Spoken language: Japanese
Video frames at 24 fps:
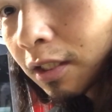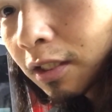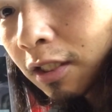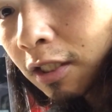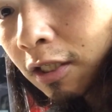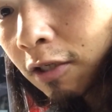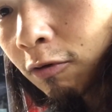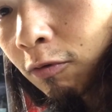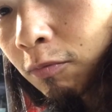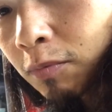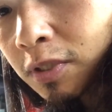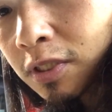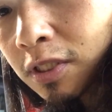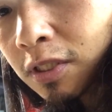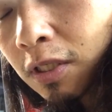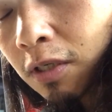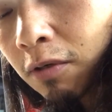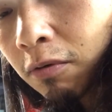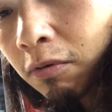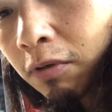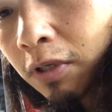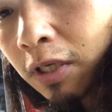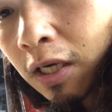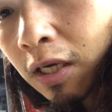でお店
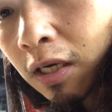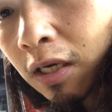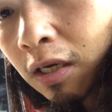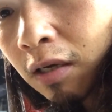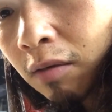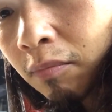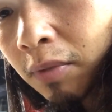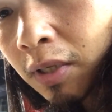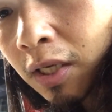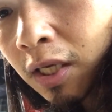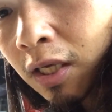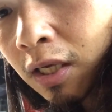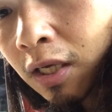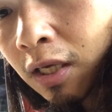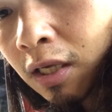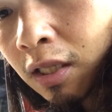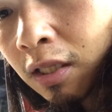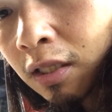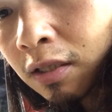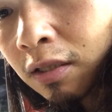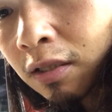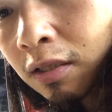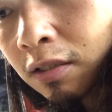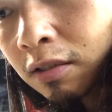を辞
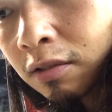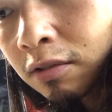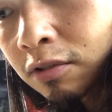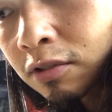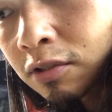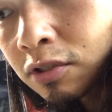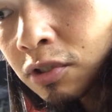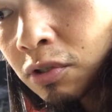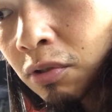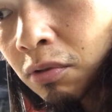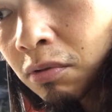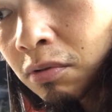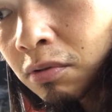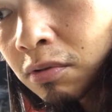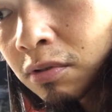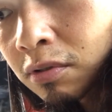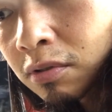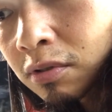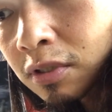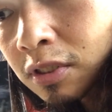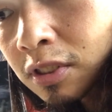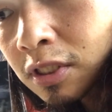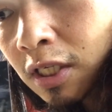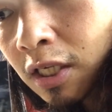める直
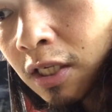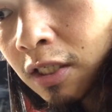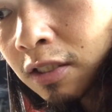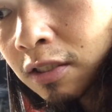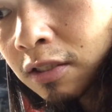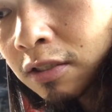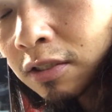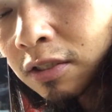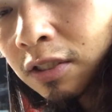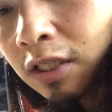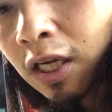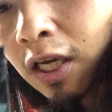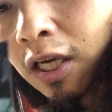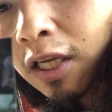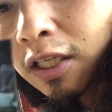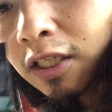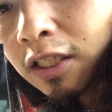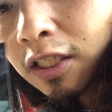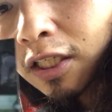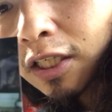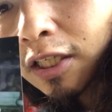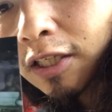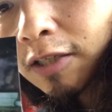前ぐらいに